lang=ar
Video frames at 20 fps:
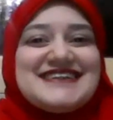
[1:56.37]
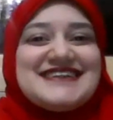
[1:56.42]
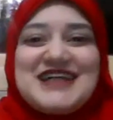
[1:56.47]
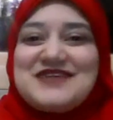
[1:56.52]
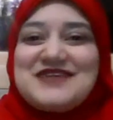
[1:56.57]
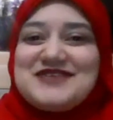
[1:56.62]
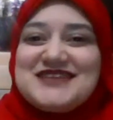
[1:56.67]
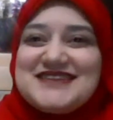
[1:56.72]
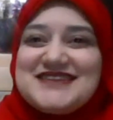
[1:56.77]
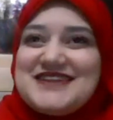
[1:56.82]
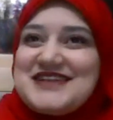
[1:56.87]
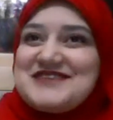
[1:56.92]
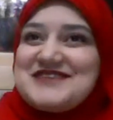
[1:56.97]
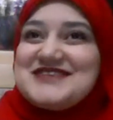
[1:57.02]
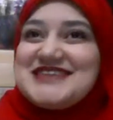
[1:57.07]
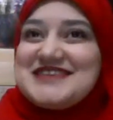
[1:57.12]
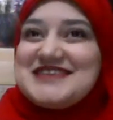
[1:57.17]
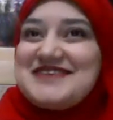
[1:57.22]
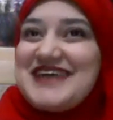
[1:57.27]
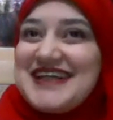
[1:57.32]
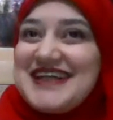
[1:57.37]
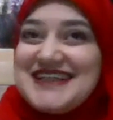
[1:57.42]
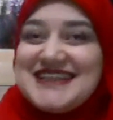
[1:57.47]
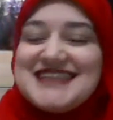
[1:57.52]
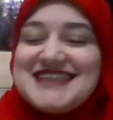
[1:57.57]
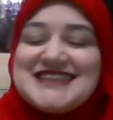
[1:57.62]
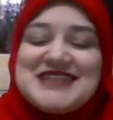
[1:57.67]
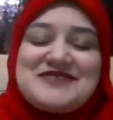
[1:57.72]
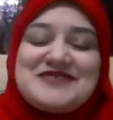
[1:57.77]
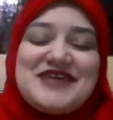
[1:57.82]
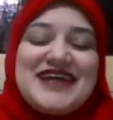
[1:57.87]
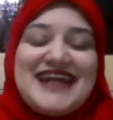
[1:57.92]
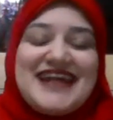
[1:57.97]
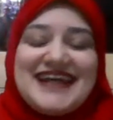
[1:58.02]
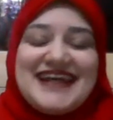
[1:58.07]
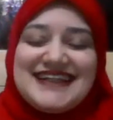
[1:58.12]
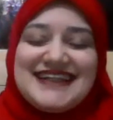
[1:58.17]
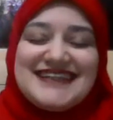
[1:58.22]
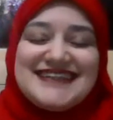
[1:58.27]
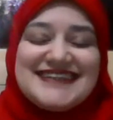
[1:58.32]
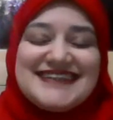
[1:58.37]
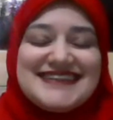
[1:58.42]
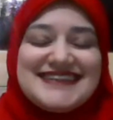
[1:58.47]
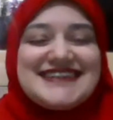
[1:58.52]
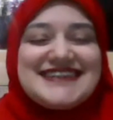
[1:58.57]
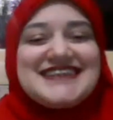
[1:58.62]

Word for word: صاحبه ساره من زمان جدا زي ما هي قالت